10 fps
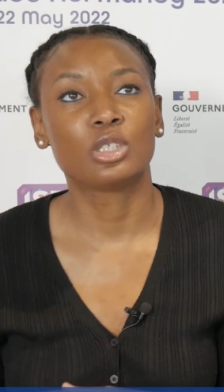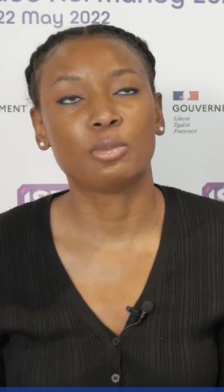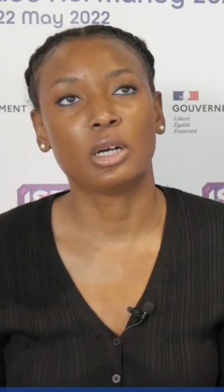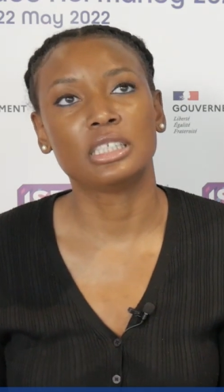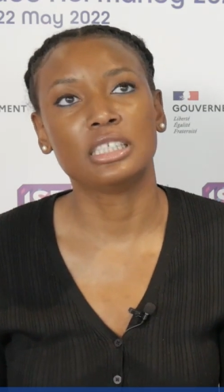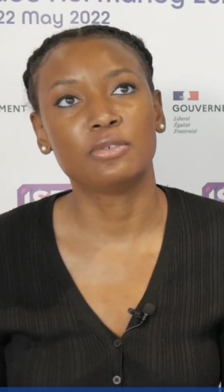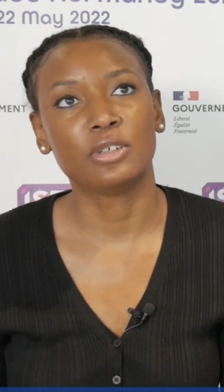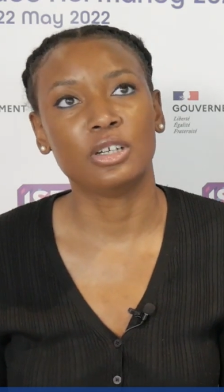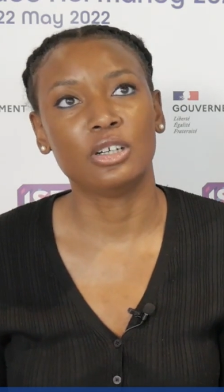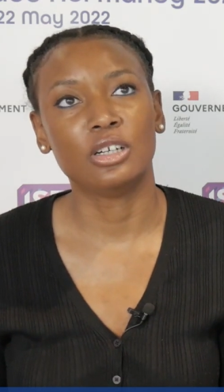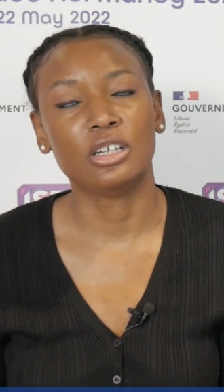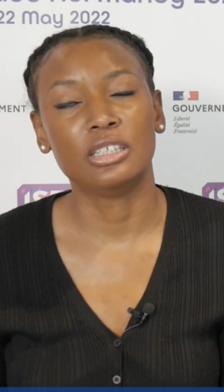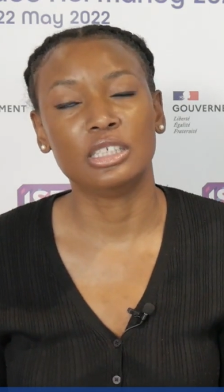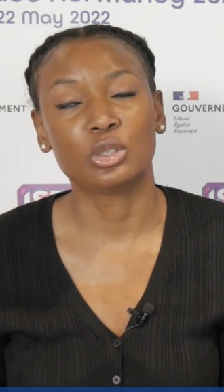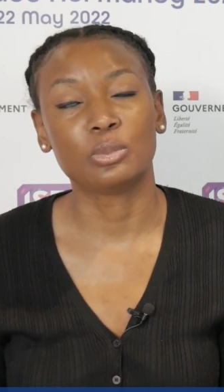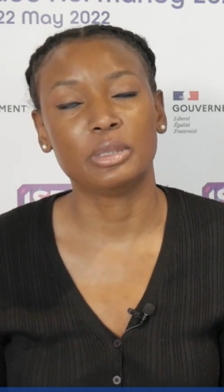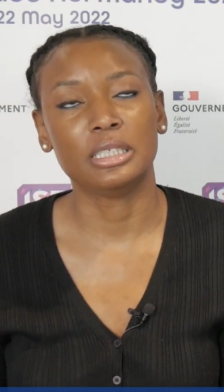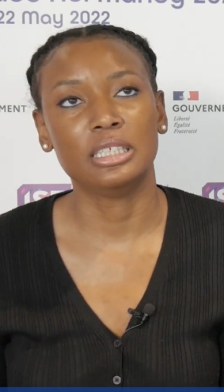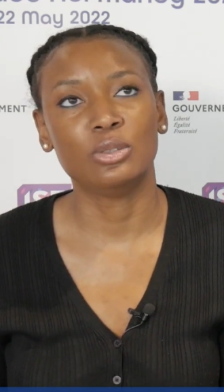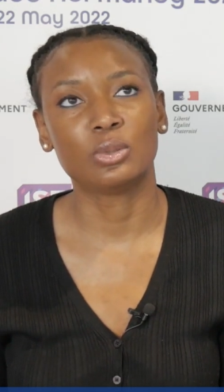d'autres sportifs des autres
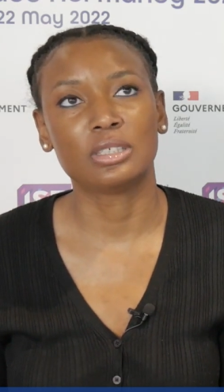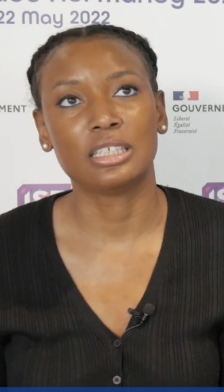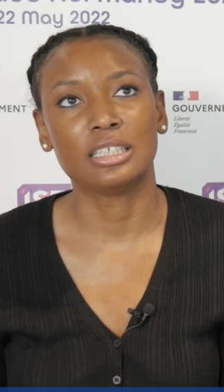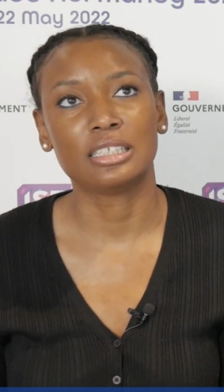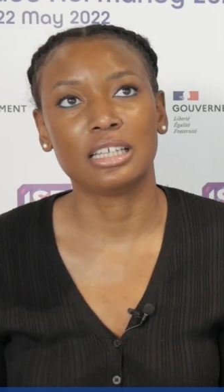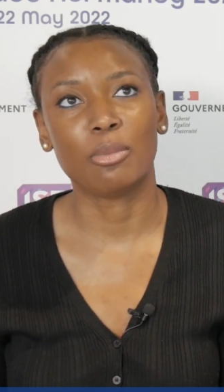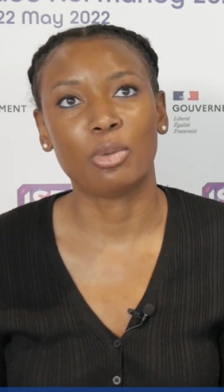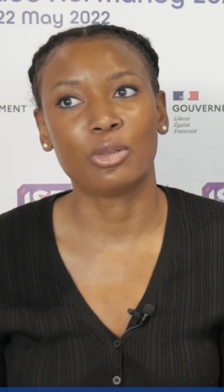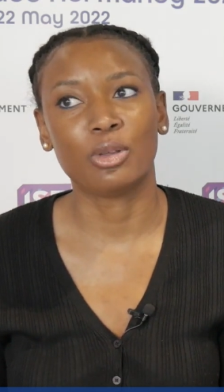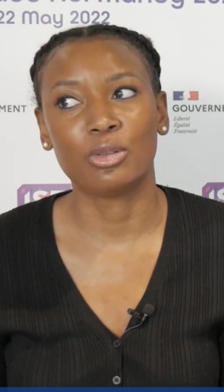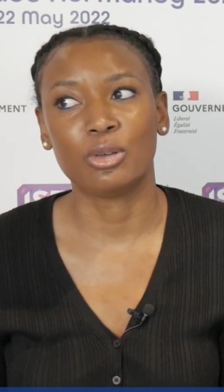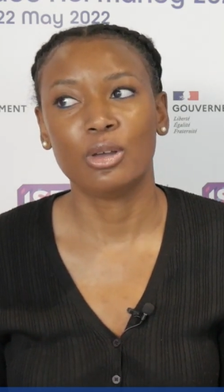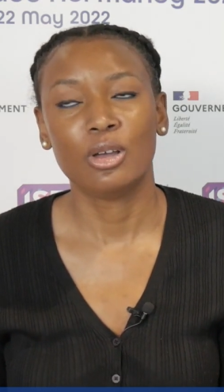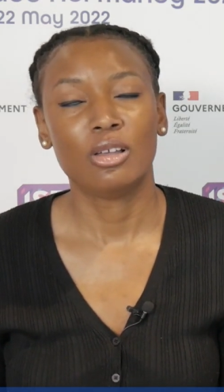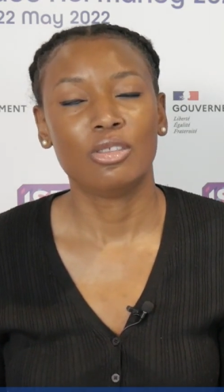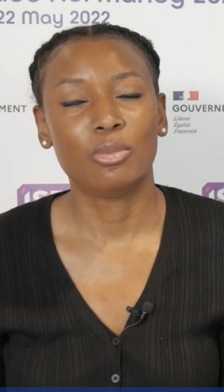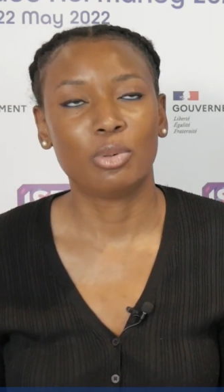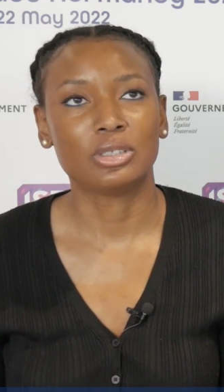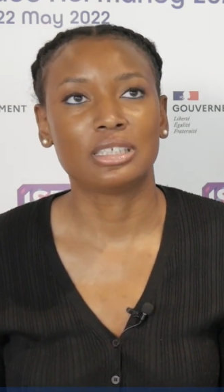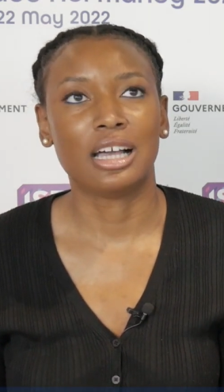pays. Donc c'est important de, de
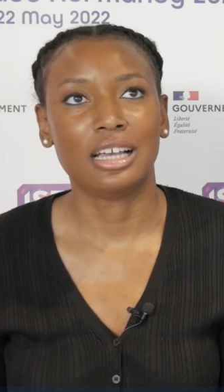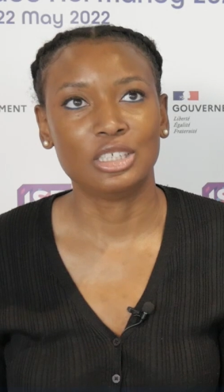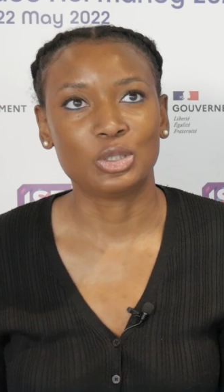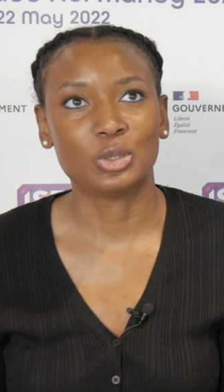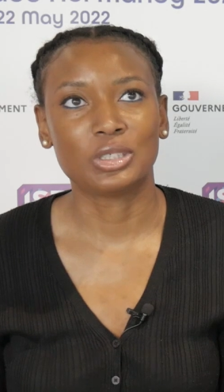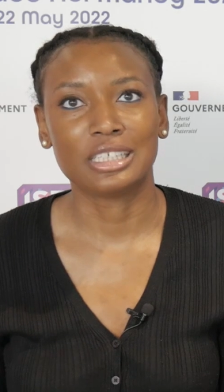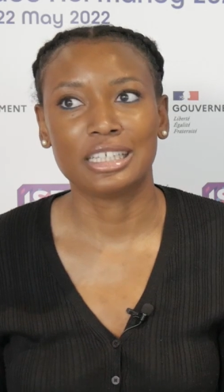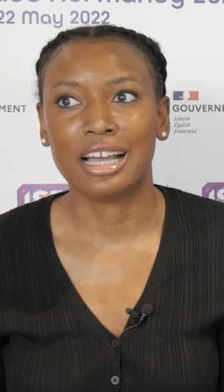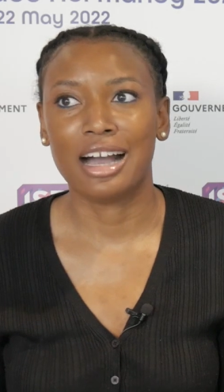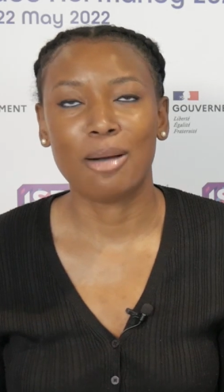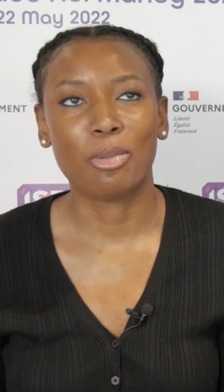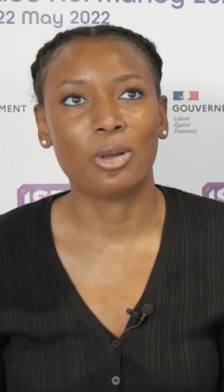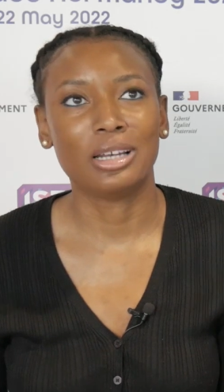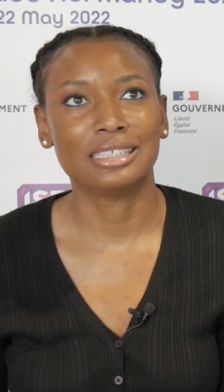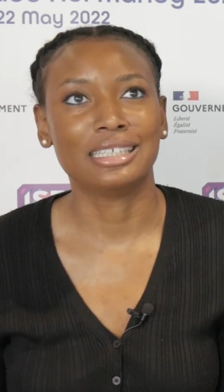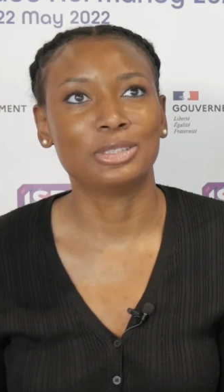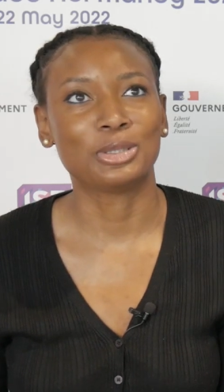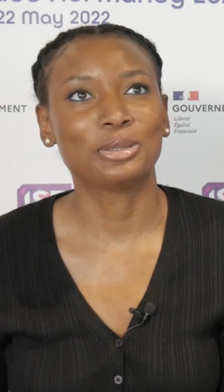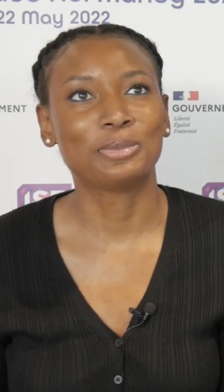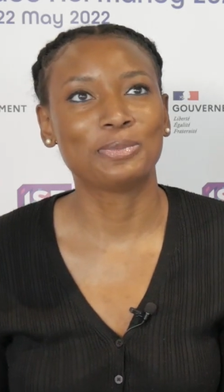penser à échanger et à apprendre les uns des
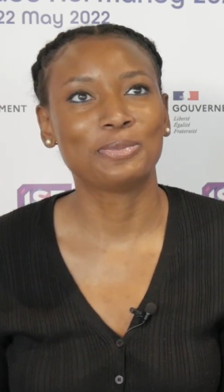autres.